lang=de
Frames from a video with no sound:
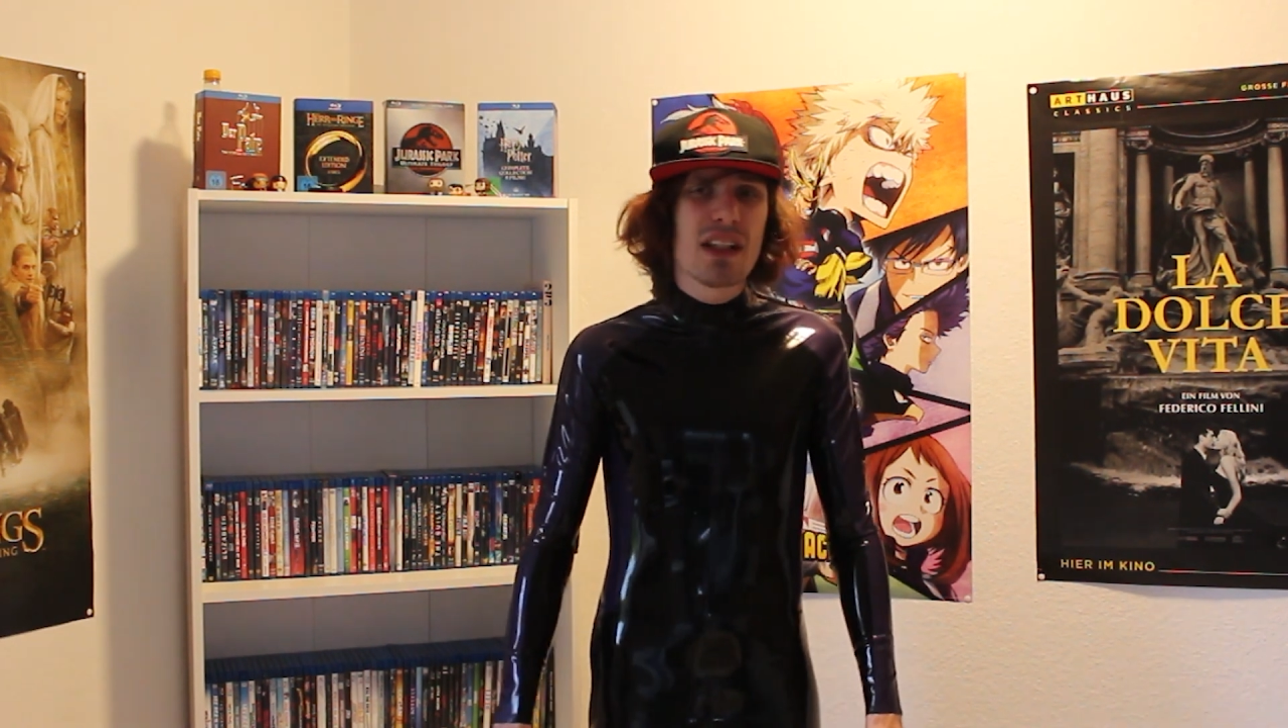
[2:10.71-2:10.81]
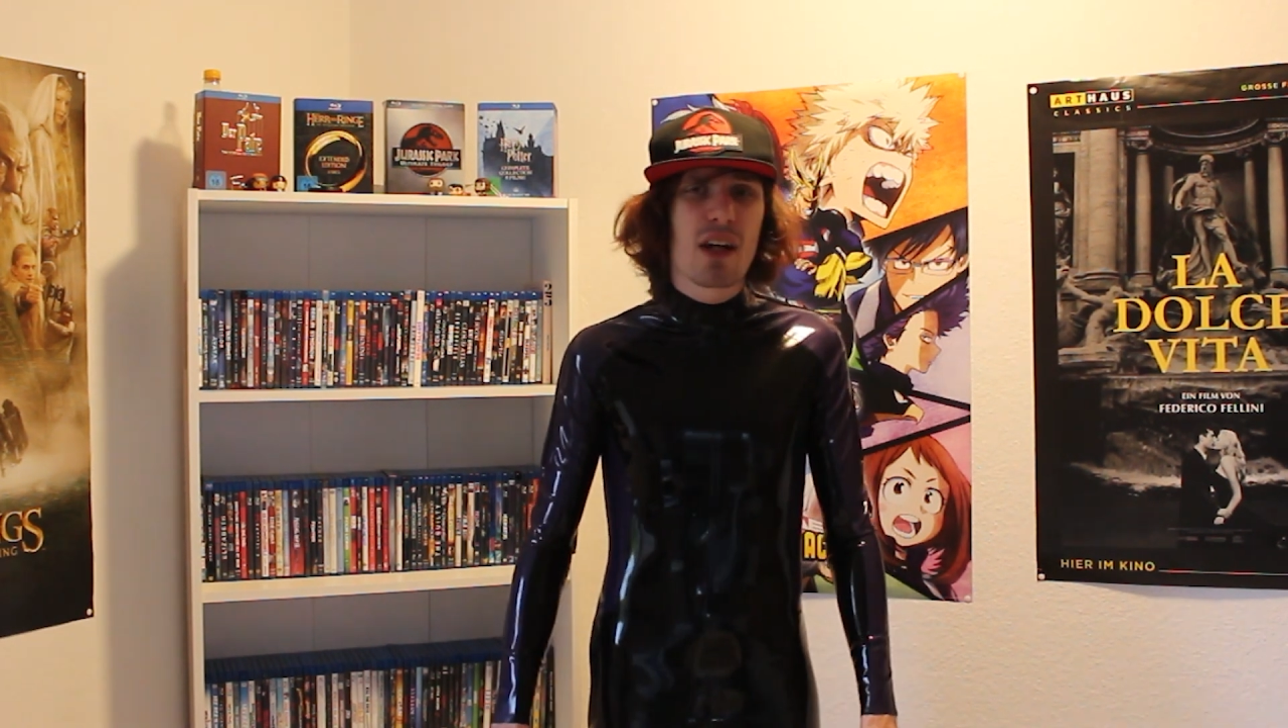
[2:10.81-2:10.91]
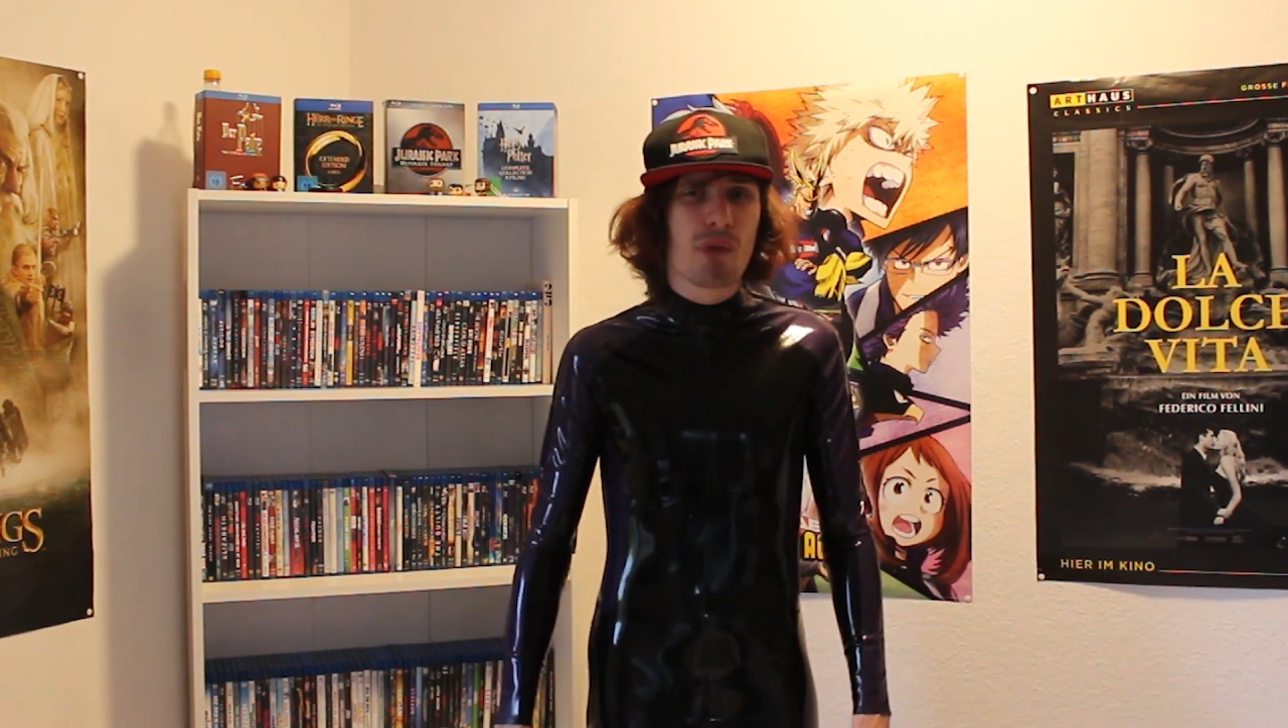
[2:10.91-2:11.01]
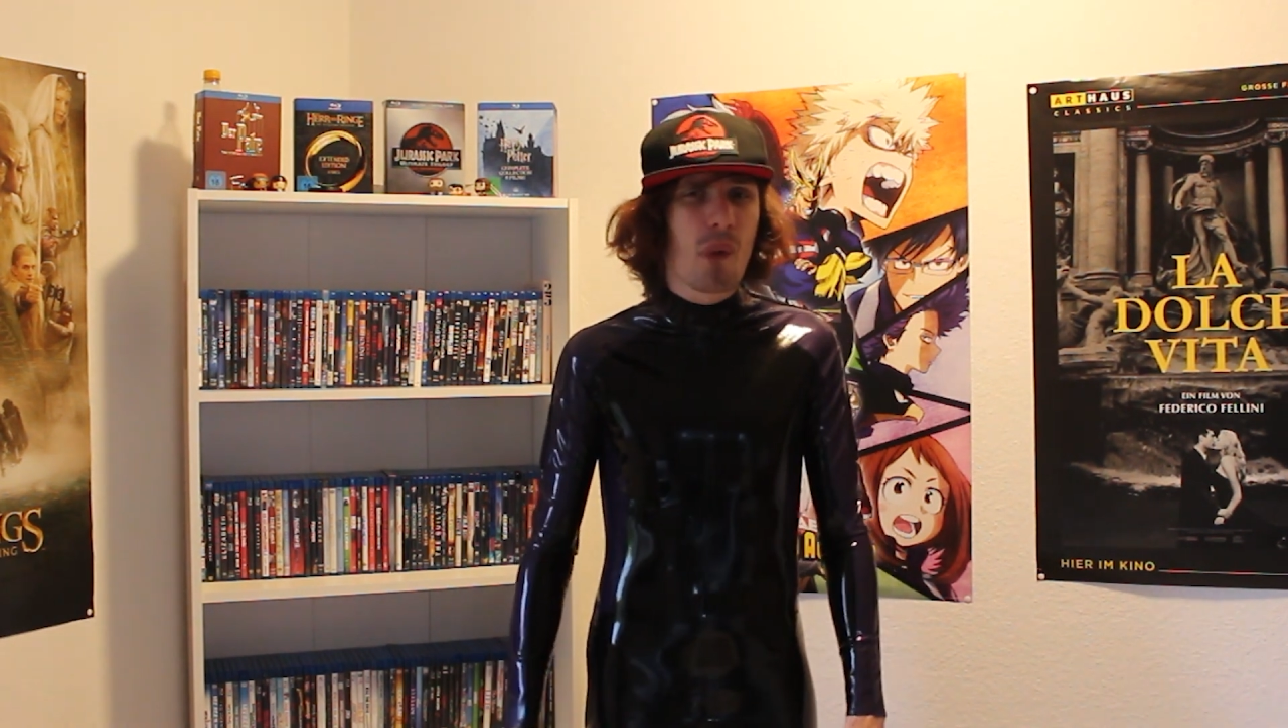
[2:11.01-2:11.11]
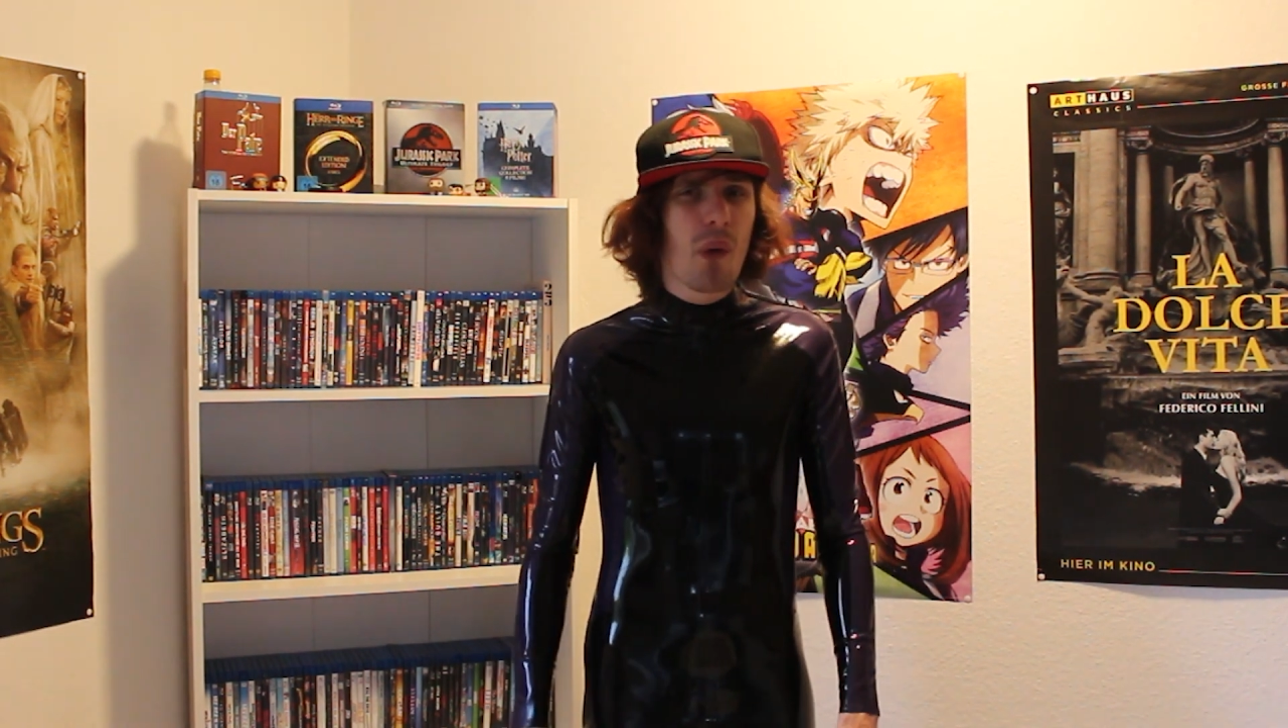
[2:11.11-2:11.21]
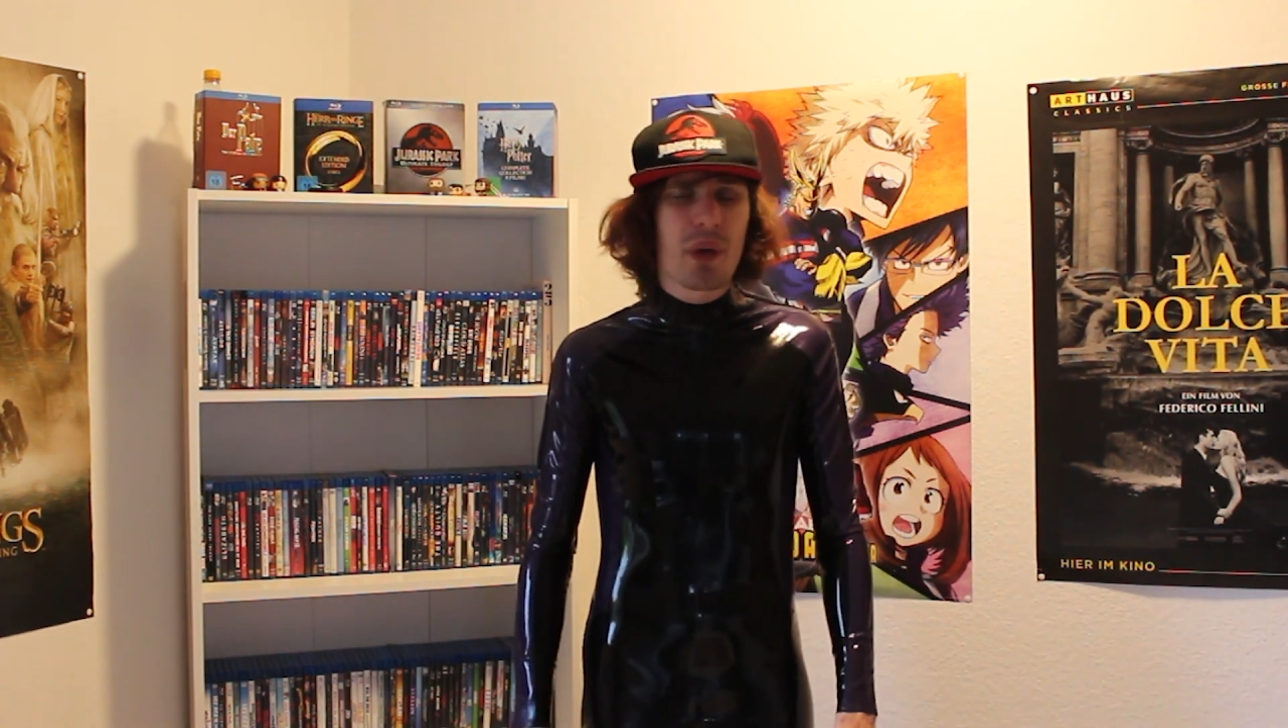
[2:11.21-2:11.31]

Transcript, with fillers: wieder vor